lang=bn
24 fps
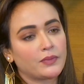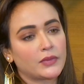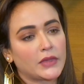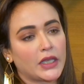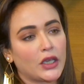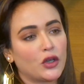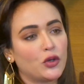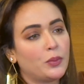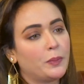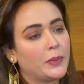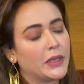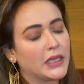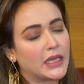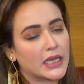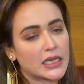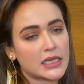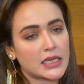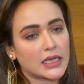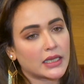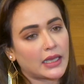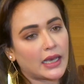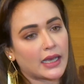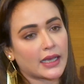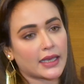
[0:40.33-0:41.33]
কেউ
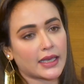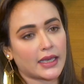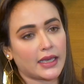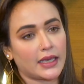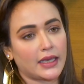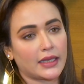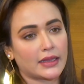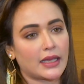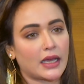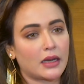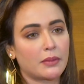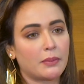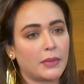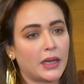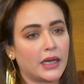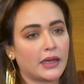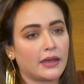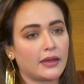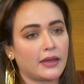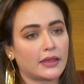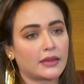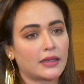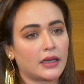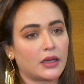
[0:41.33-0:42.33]
বিদেশে থাকে তার
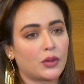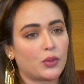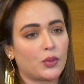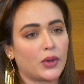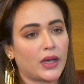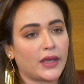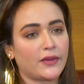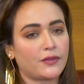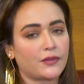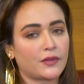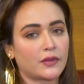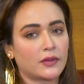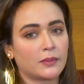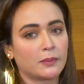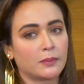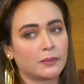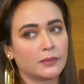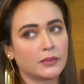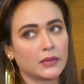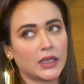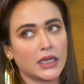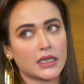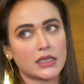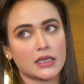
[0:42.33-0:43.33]
মানে তার ওয়াইফ
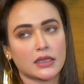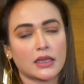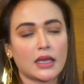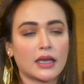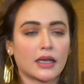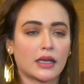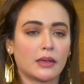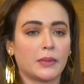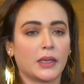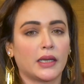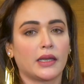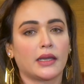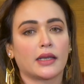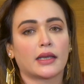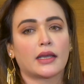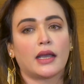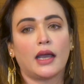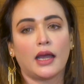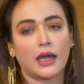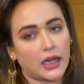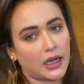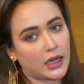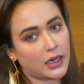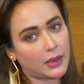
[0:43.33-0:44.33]
দেশে থাকা মানে
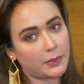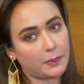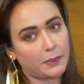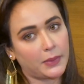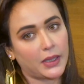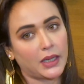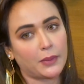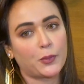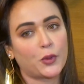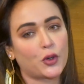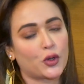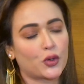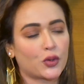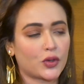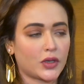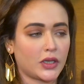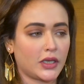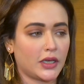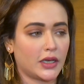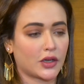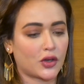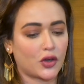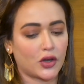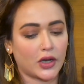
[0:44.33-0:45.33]
খারাপ বা
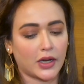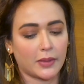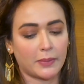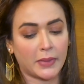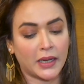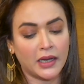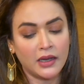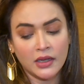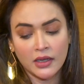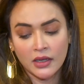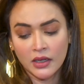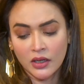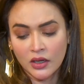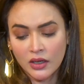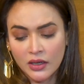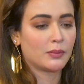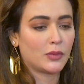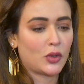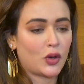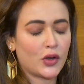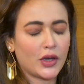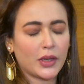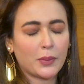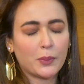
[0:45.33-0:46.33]
পরকিয়া করা বা
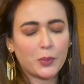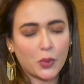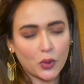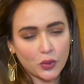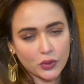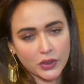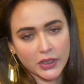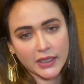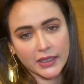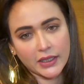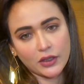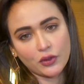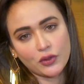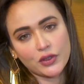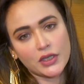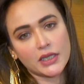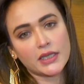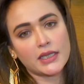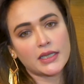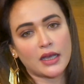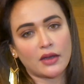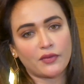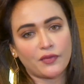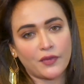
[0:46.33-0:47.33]
অনেক বউদেরকেও
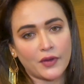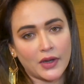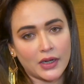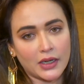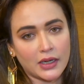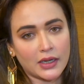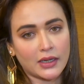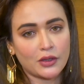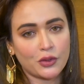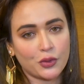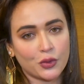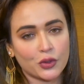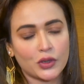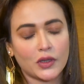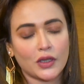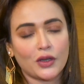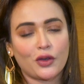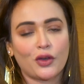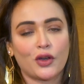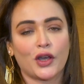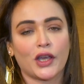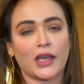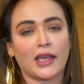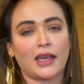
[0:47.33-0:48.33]
যে সাফারার হতে
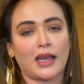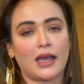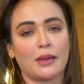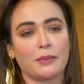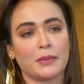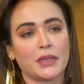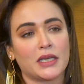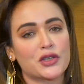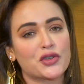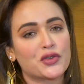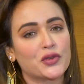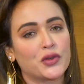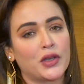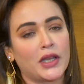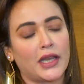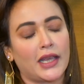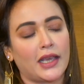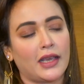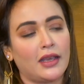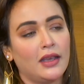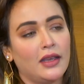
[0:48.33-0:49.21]
হয় আমি আসলে